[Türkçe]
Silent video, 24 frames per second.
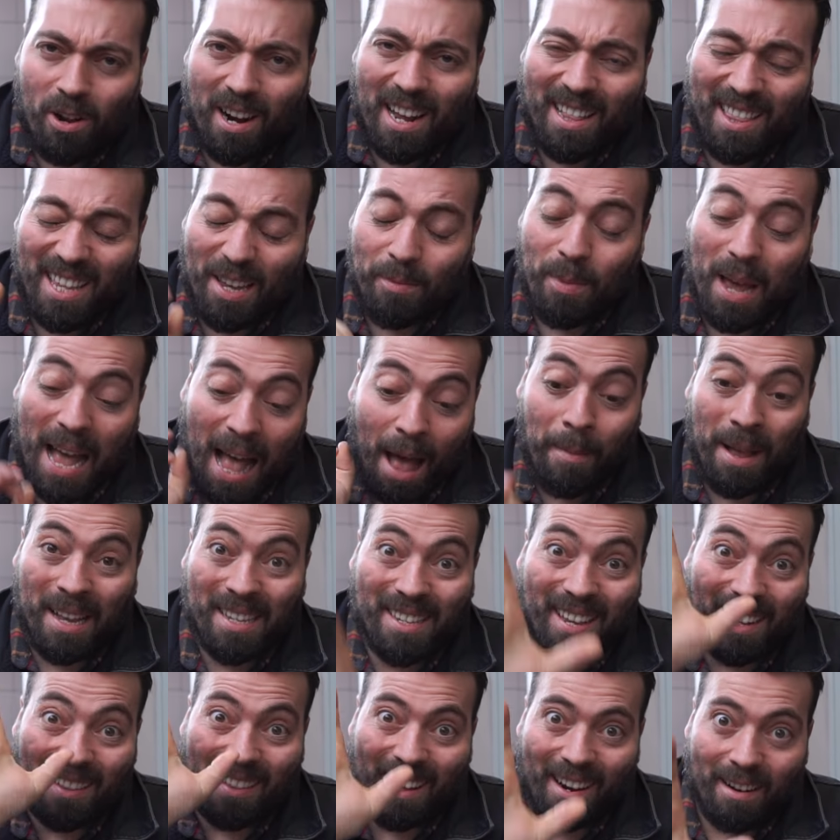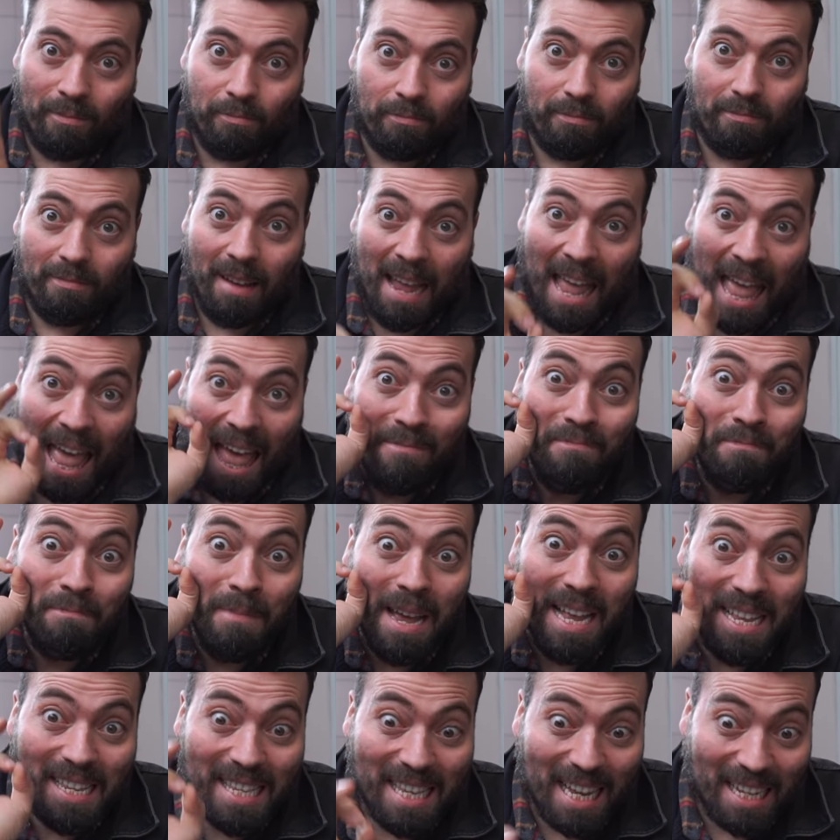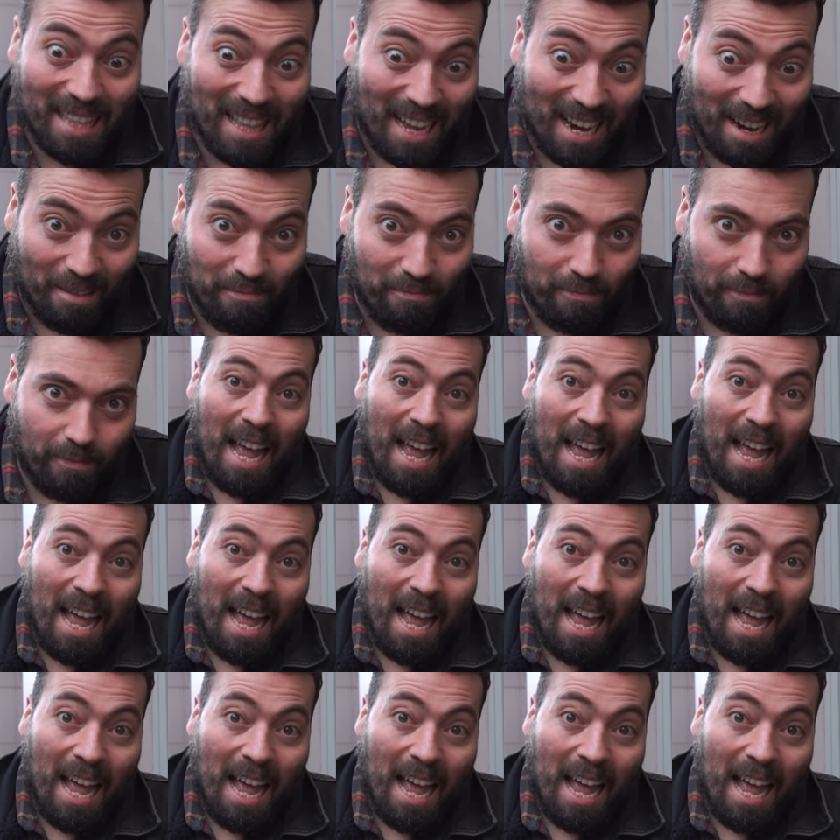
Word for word: Öğrendiğimi hemen satarım. Hemen satarım.